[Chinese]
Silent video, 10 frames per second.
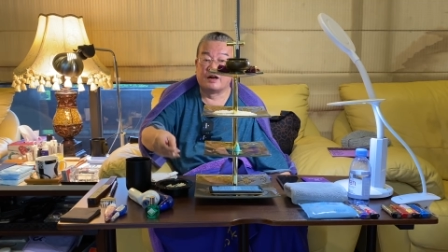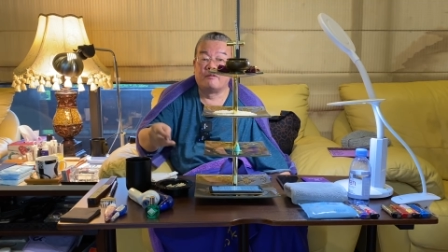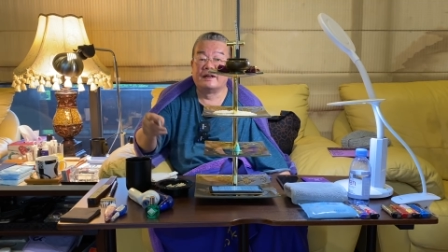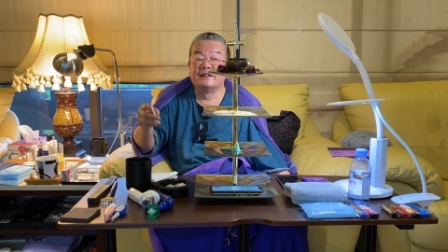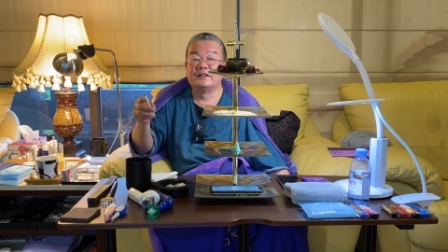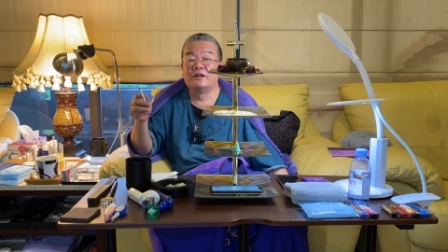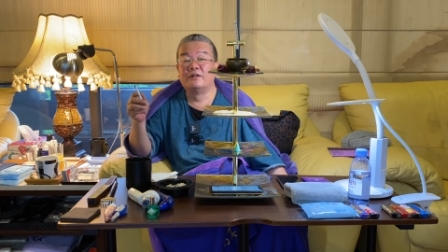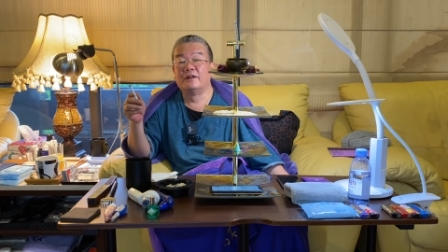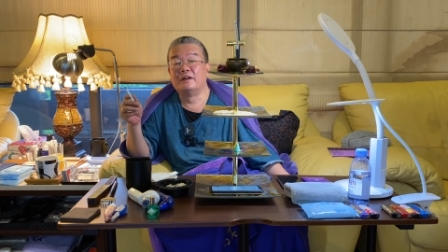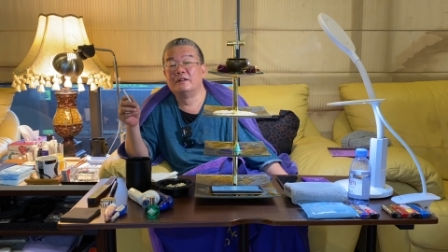完了以
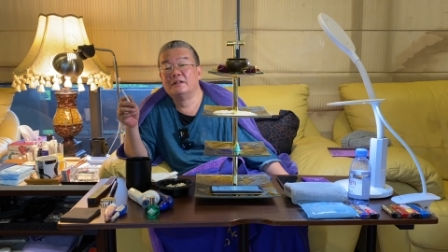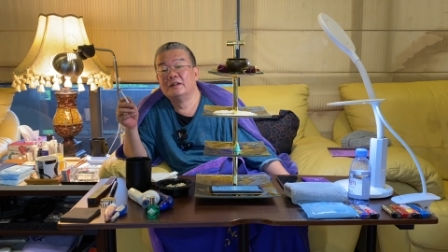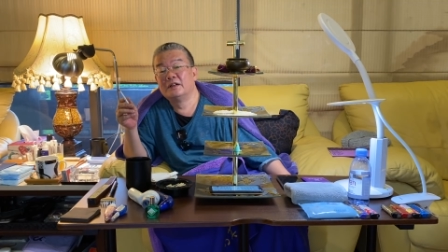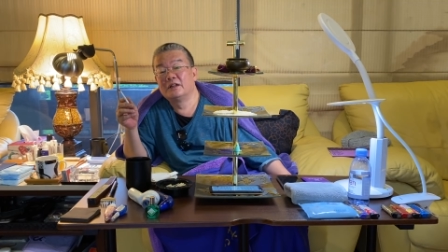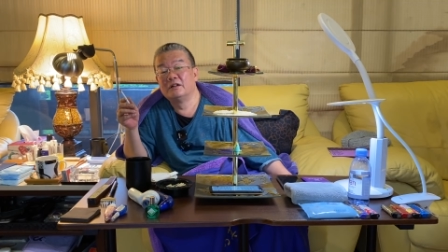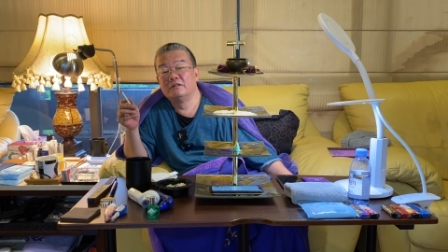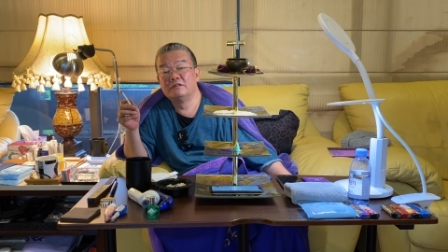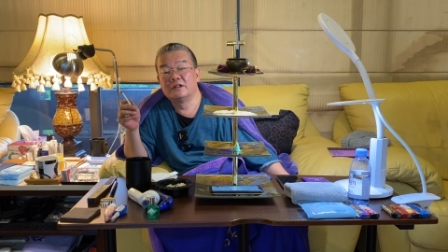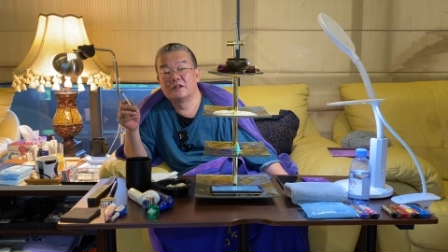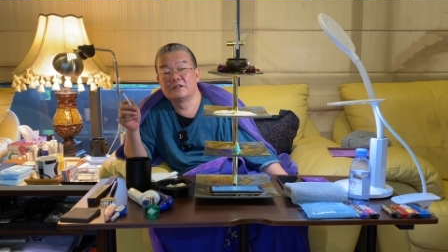后啊，各位
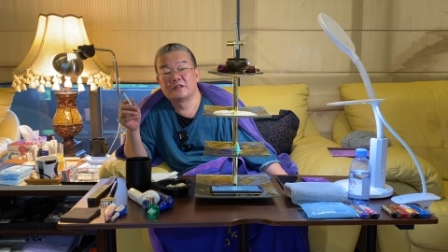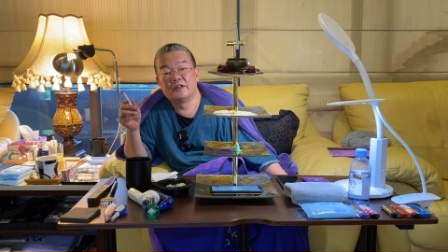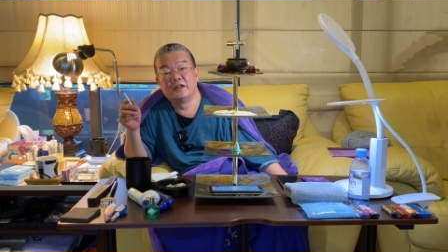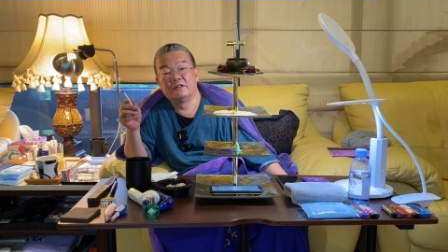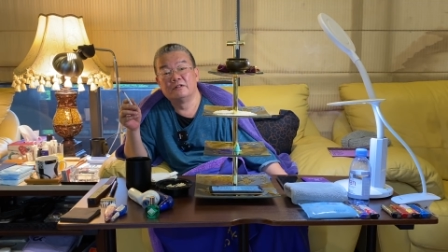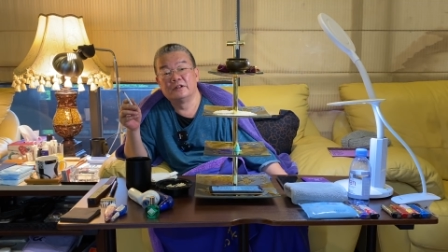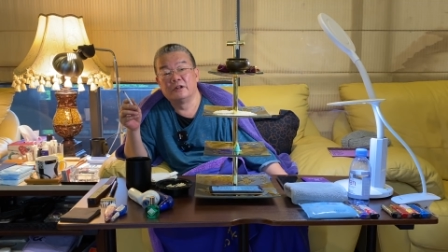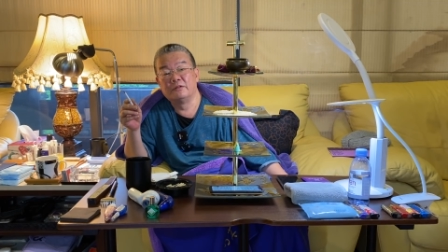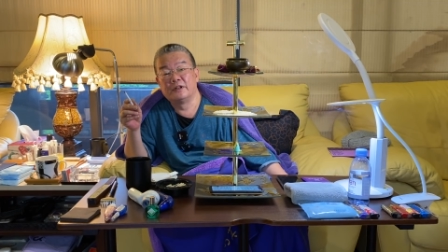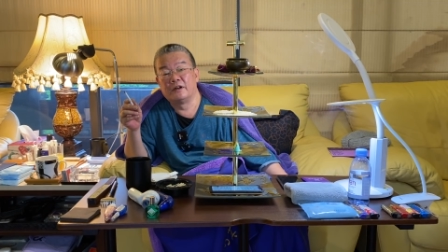问了各式各样的问题，
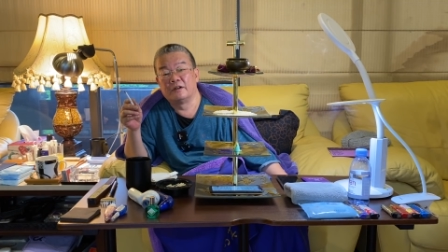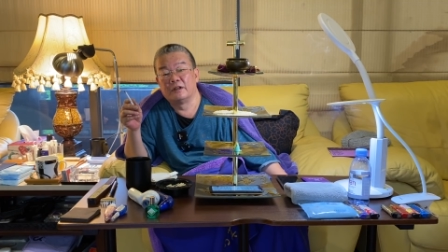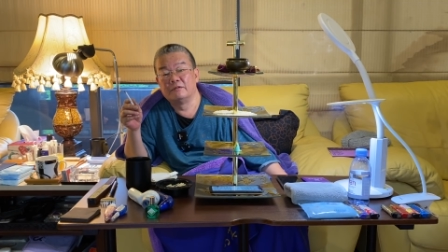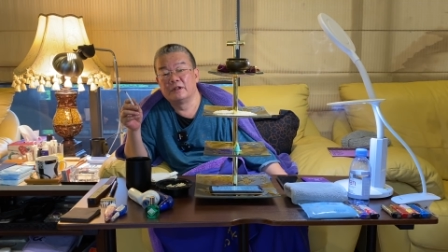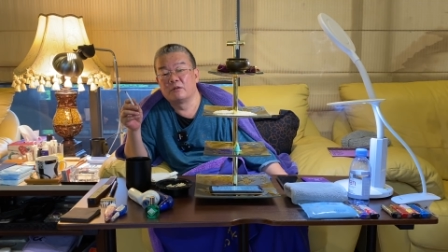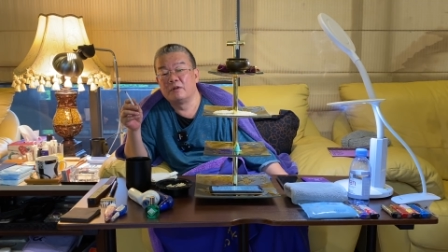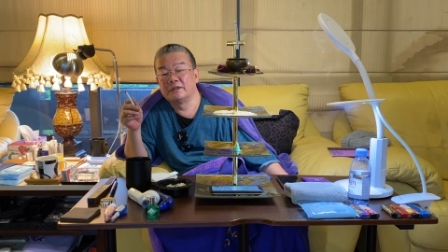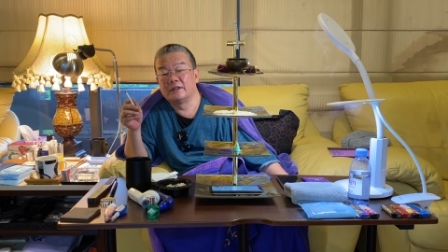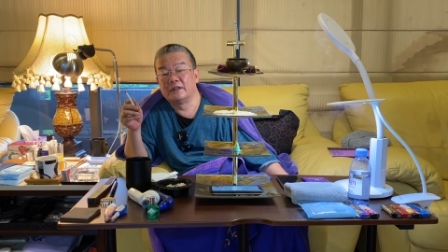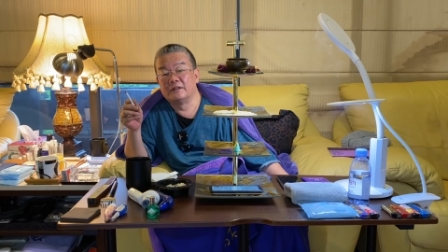问的好了，问的怪
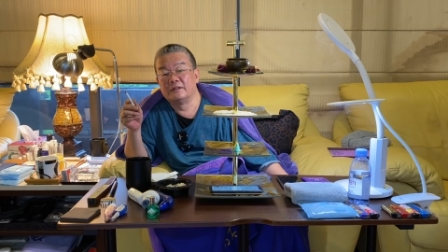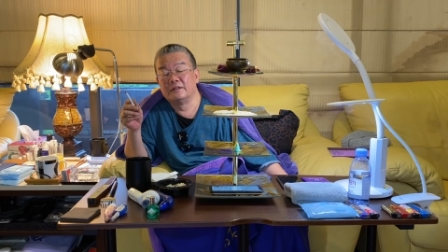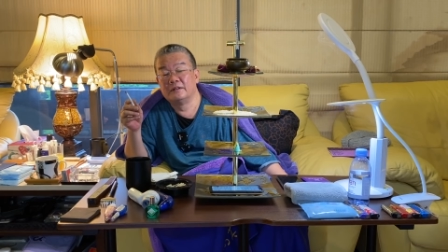的了，哈。